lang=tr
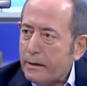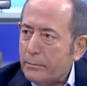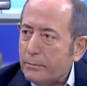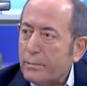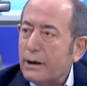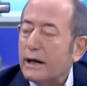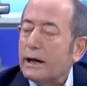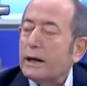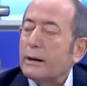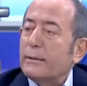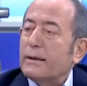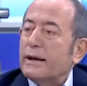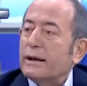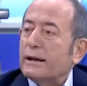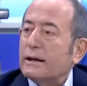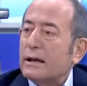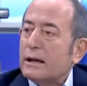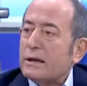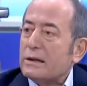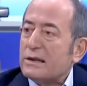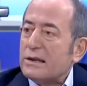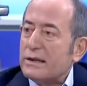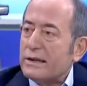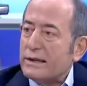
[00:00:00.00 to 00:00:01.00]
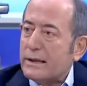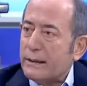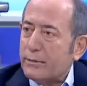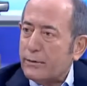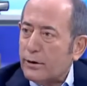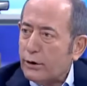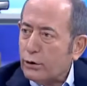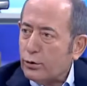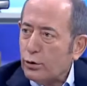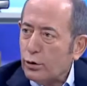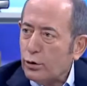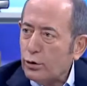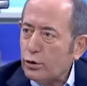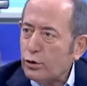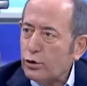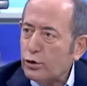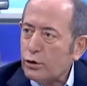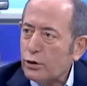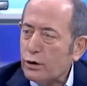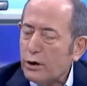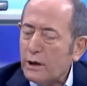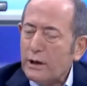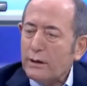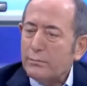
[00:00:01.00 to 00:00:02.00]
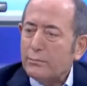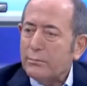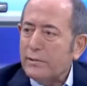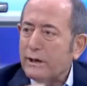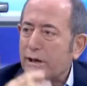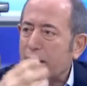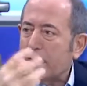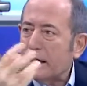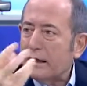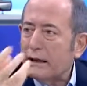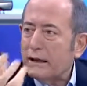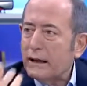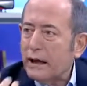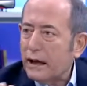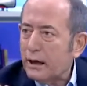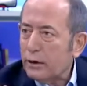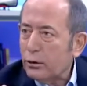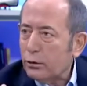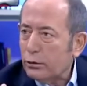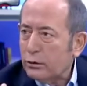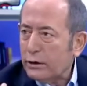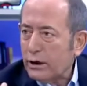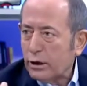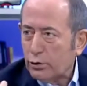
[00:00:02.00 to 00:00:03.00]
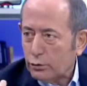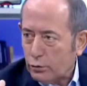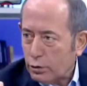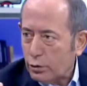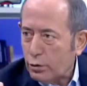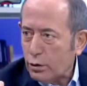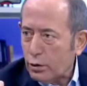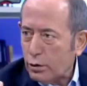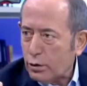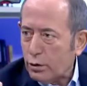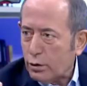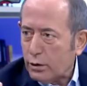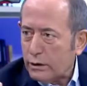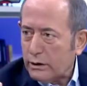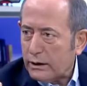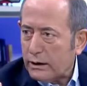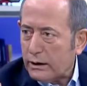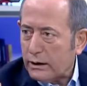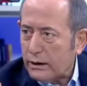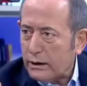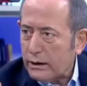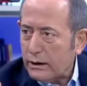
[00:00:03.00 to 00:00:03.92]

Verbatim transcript: parlamenter sisteme dönüş bir ideal olarak duruyor orada.